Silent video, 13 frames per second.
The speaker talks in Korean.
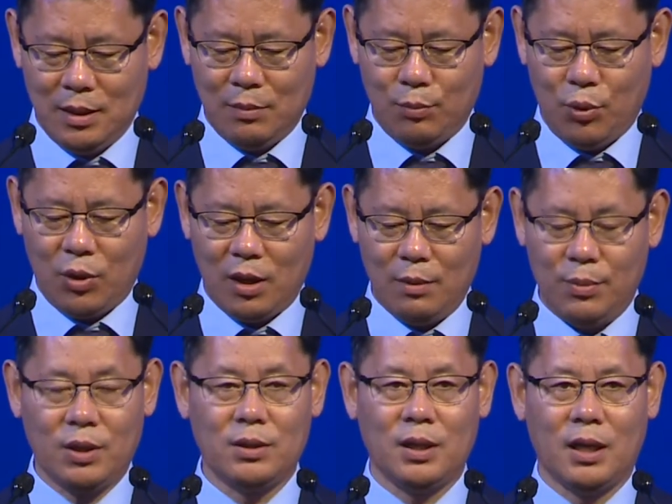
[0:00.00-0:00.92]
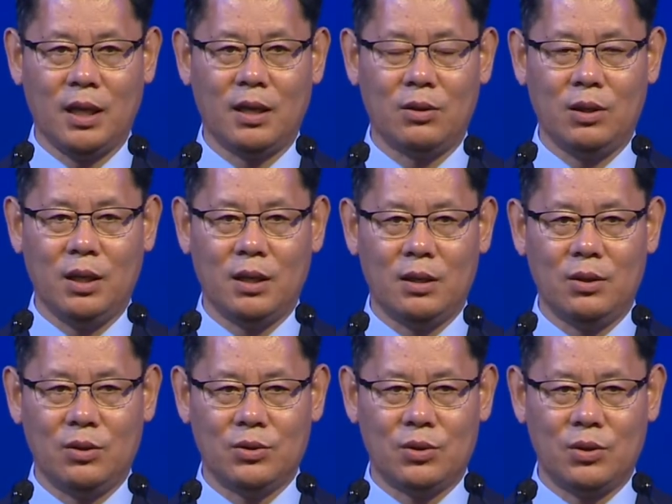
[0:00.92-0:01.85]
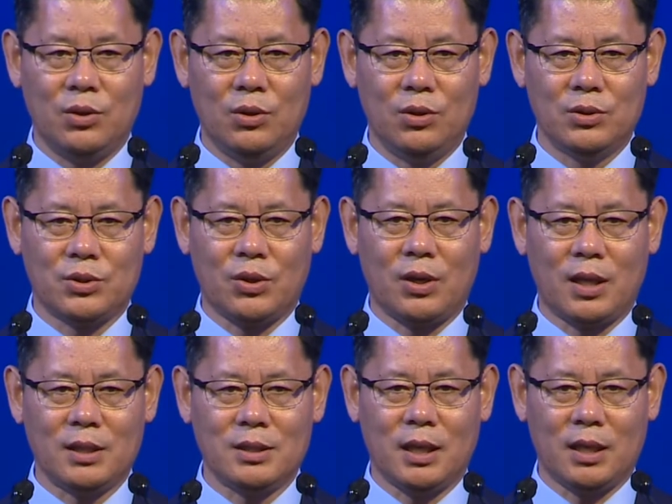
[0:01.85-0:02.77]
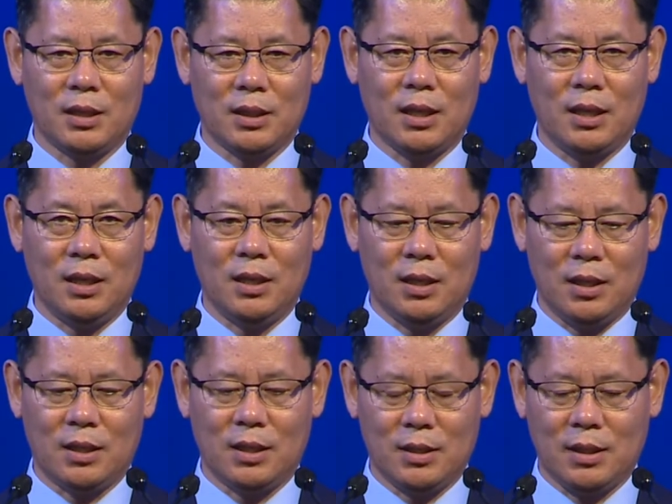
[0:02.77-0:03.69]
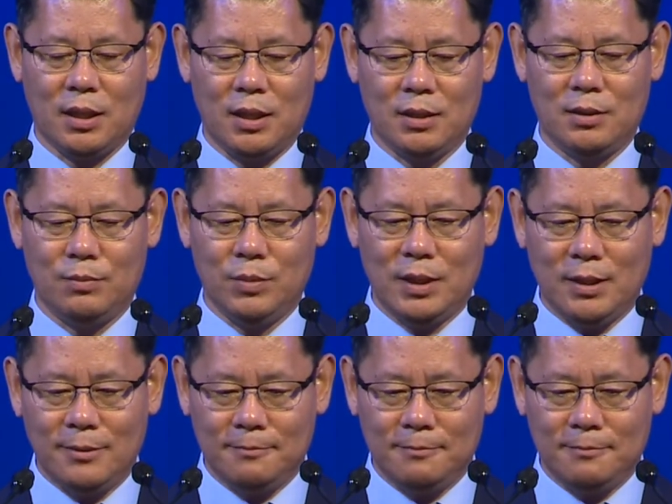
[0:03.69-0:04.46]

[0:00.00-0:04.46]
포괄 병행 해결론으로 전환하지 않았나라는 생각이 듭니다.